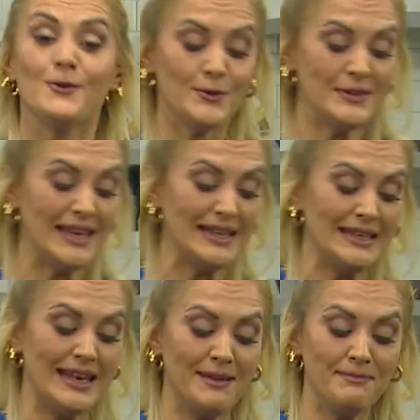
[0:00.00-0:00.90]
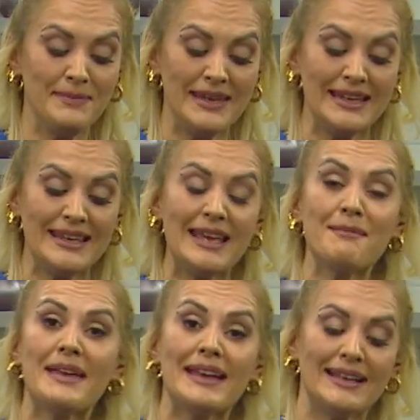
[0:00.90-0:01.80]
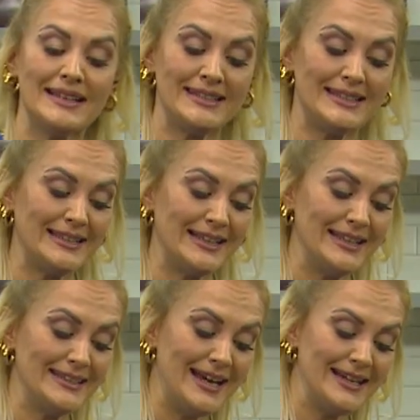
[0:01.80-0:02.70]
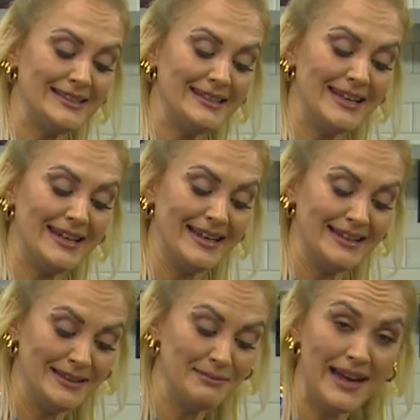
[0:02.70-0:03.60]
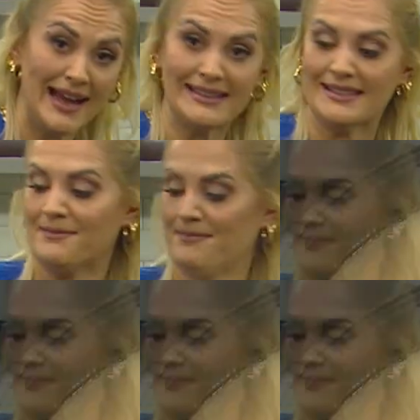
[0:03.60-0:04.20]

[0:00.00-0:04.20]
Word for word: Üzerine bir yemek kaşığı kadar tereyağını bıraktım.